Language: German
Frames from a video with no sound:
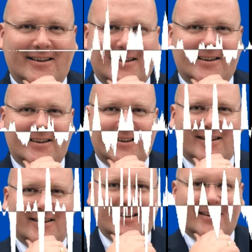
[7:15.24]
ich weiß
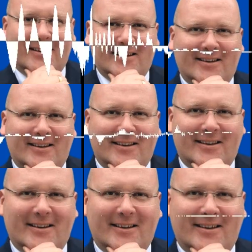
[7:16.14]
nicht, warum sie darauf verzichten.
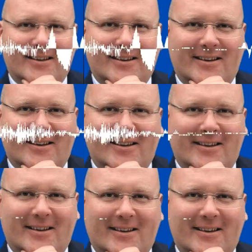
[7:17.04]
Ich sage es ganz offen.